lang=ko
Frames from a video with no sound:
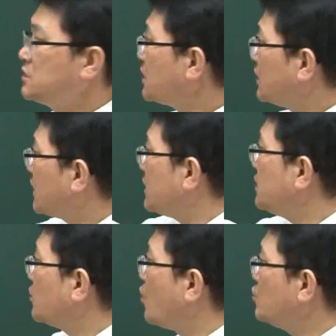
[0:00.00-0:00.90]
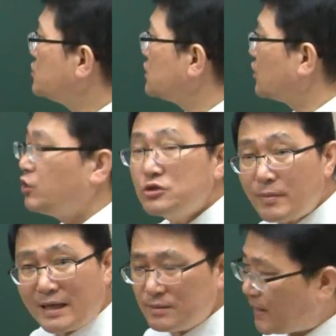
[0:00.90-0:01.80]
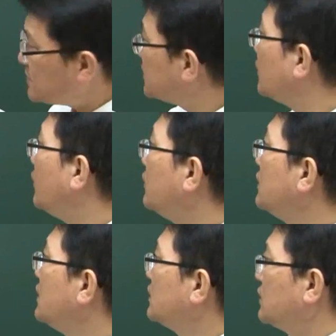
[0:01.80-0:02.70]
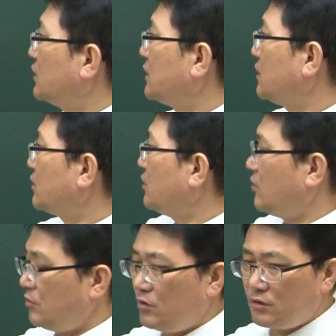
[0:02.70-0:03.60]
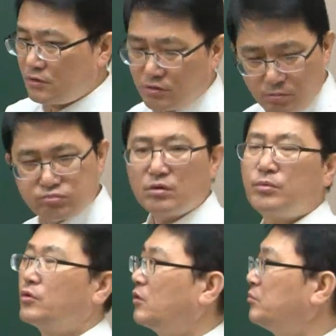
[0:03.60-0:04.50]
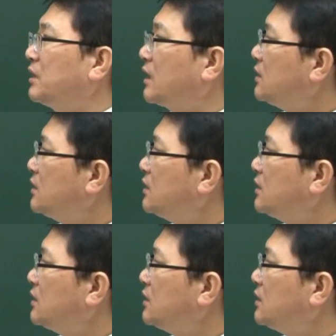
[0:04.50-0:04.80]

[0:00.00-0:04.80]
자, 그러니까 이 공식 어디서 많이 봤어요? 이렇게 되는 거. 그건 물어보는 겁니다.